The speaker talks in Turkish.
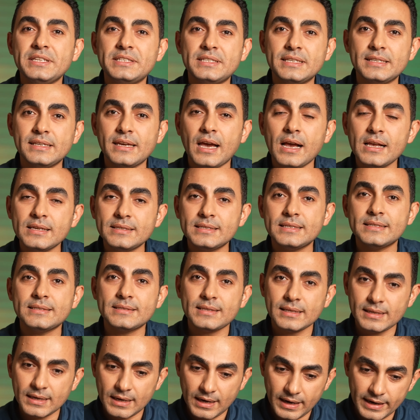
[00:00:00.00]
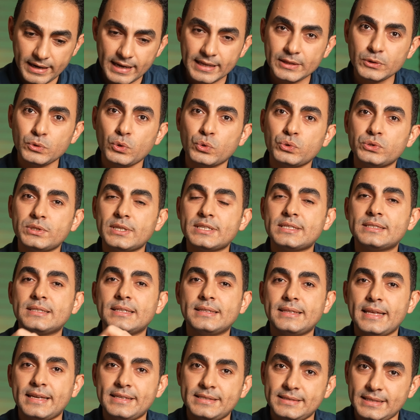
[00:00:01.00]
Birisi gelsin sana hayat
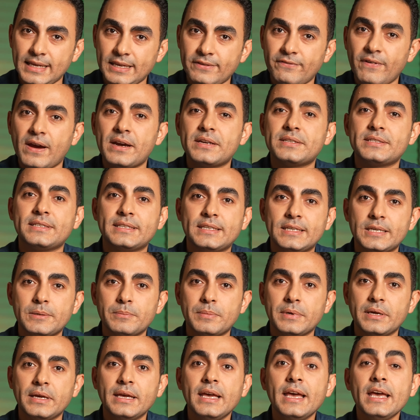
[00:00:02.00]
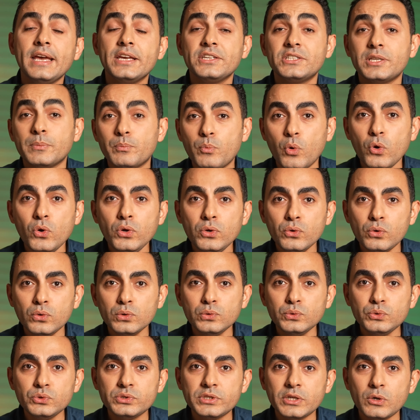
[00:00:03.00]
noktasında destek versin gibi. İşte böyle
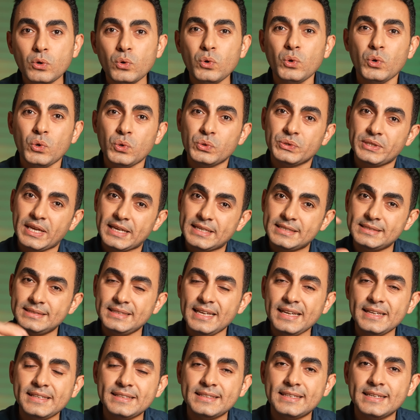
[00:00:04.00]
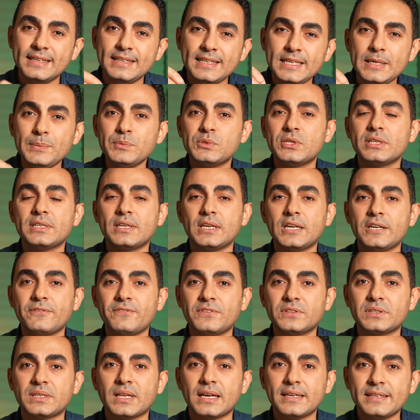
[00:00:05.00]
olunca o destek de kimse
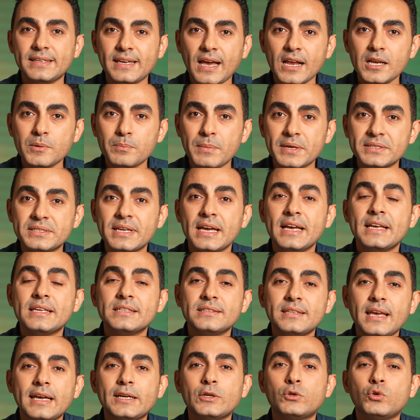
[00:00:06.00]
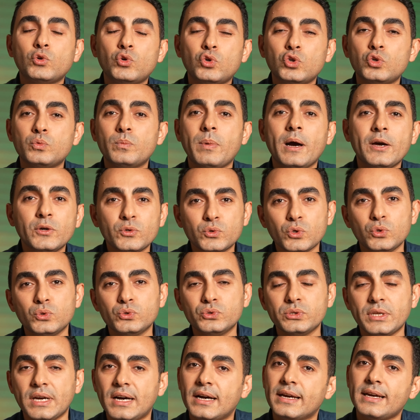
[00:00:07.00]
tarafından gelmez. Sen kurban
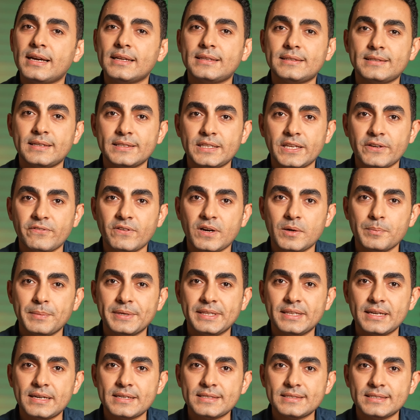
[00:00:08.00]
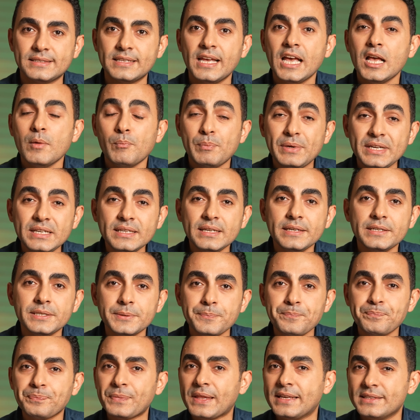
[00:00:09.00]
rolünde hayatına devam edersin.
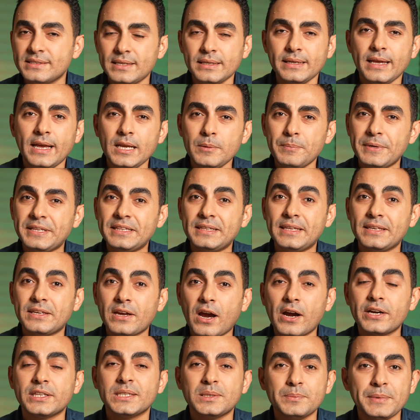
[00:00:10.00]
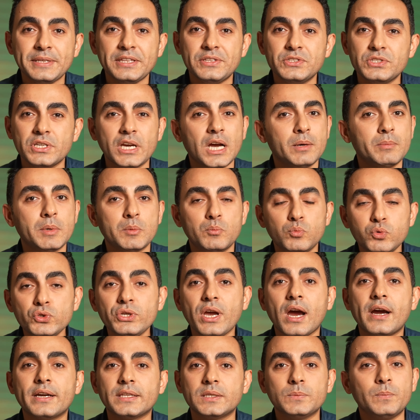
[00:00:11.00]
Birileri sana elbette yardım edecek ama
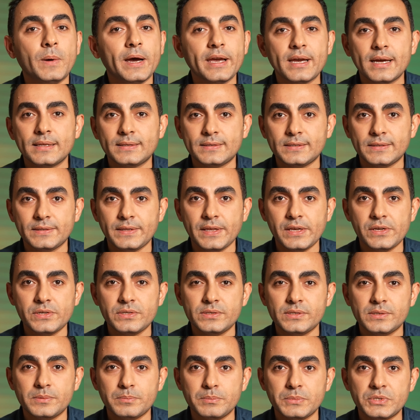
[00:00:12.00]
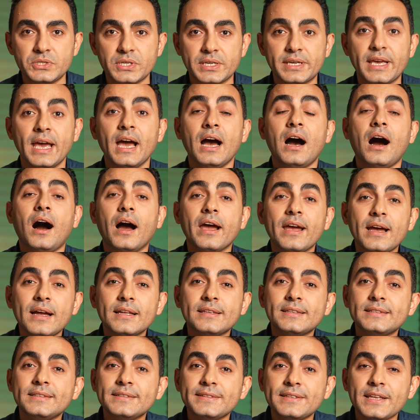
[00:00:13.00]
bu yardım hayatını değiştirmeyecek.
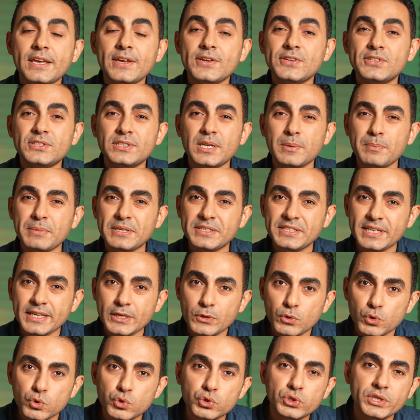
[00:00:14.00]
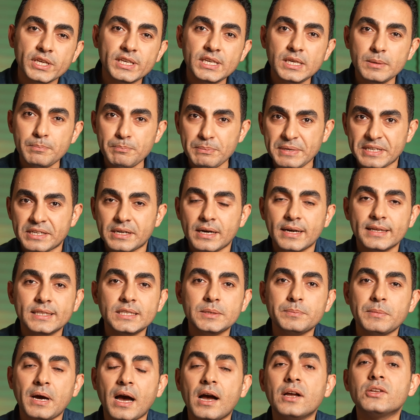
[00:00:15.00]
Hayatını değiştirebilecek güçteki bir
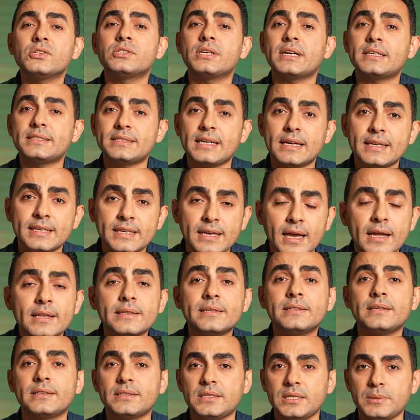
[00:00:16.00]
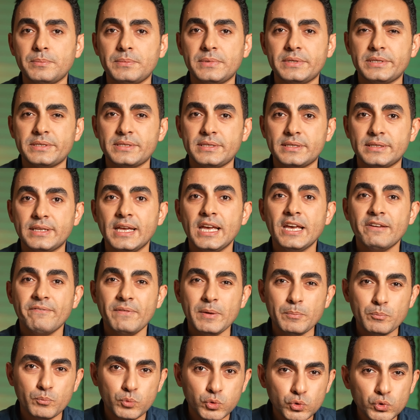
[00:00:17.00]
adımı ancak sen kendin atabilirsin.
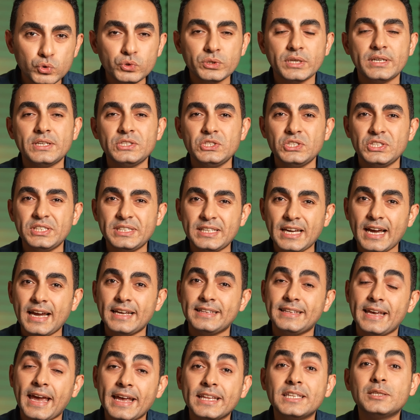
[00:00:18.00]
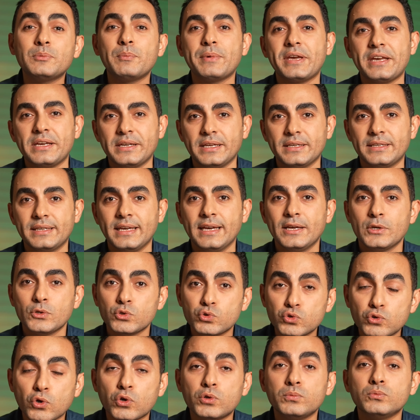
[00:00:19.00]
Ve bunu da şikayet etmeyerek,
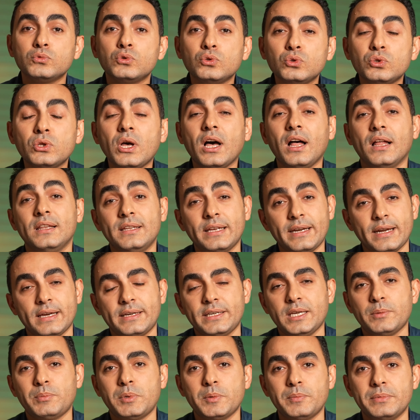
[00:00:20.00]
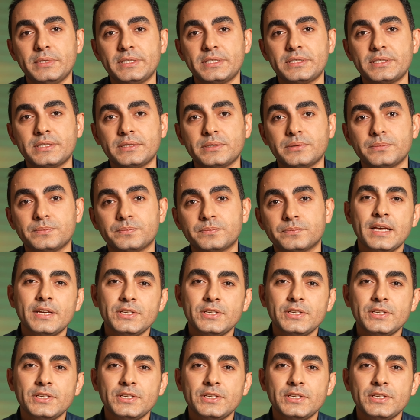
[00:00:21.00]
sorumluluğu alarak yapabilirsin.